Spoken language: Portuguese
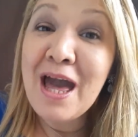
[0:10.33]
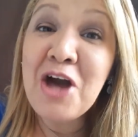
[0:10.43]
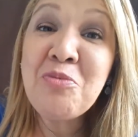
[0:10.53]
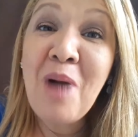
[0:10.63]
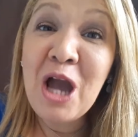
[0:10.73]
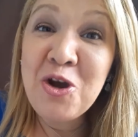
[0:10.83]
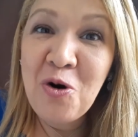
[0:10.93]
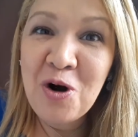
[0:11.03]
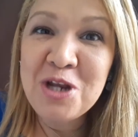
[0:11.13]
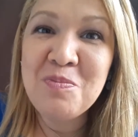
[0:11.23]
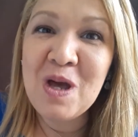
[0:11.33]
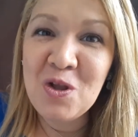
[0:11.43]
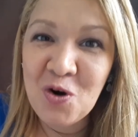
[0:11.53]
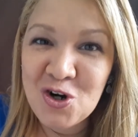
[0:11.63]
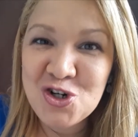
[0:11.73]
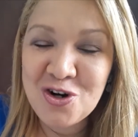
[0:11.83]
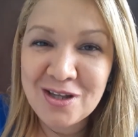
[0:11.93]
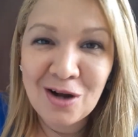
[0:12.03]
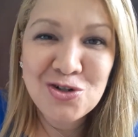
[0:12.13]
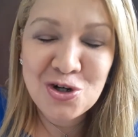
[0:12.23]
era o maior e melhor
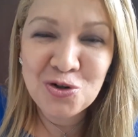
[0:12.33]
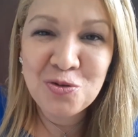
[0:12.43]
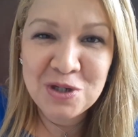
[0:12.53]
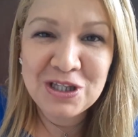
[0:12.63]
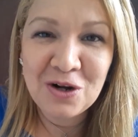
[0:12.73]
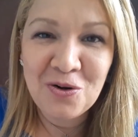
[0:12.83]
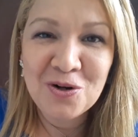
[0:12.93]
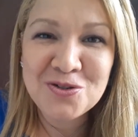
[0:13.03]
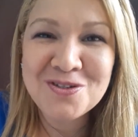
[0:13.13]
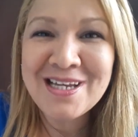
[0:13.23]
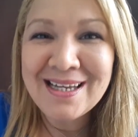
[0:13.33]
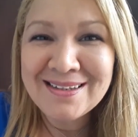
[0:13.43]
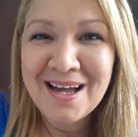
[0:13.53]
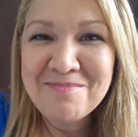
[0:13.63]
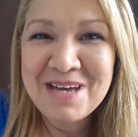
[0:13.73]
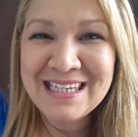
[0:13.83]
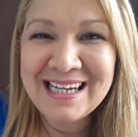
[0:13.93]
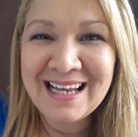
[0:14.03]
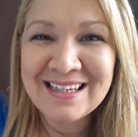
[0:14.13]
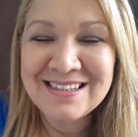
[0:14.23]
jornal de economia e negócios da
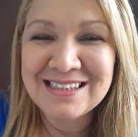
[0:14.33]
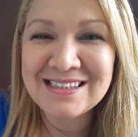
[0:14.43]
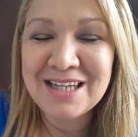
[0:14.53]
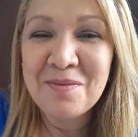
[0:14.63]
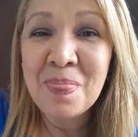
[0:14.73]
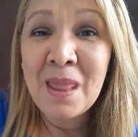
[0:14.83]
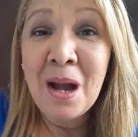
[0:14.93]
América Latina.